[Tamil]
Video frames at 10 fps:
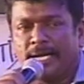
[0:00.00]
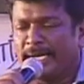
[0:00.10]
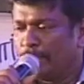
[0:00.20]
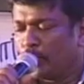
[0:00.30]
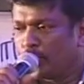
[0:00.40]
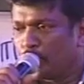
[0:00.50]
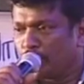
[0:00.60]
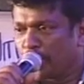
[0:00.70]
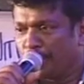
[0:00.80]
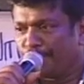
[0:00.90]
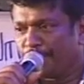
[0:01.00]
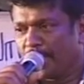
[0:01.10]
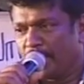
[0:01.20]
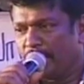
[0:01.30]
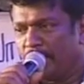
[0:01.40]
ஹேங் ஓவர்னு ஒரு படம்
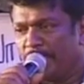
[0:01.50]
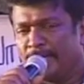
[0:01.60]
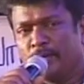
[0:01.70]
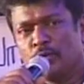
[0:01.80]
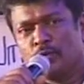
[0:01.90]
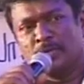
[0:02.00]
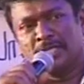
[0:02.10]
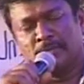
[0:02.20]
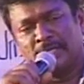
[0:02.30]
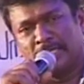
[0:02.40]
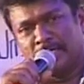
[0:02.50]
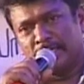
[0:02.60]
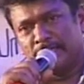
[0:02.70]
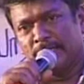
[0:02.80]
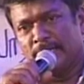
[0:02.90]
ஹேங் ஓவர்னு ஒரு படத்தில் பார்த்தீங்கன்னா